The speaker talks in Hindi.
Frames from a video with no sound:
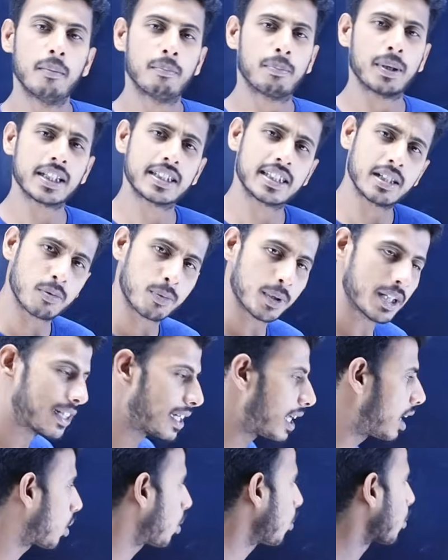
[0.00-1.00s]
बस जब अपने
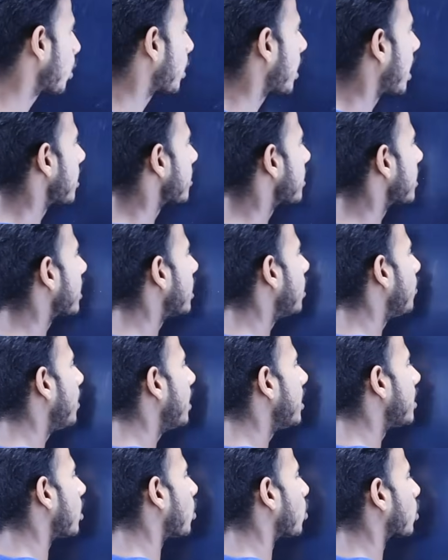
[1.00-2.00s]
चैनल को मोनेटाइजेशन के लिए
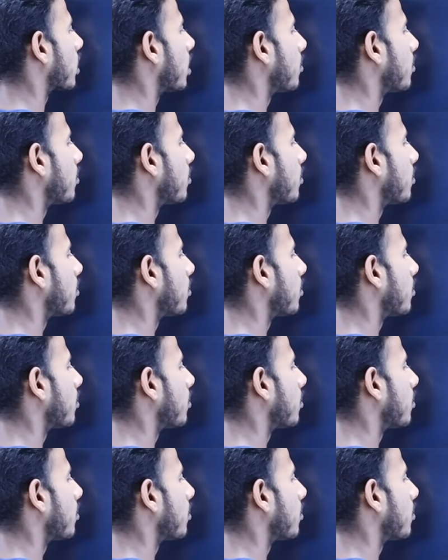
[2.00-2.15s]
भेज रहे हो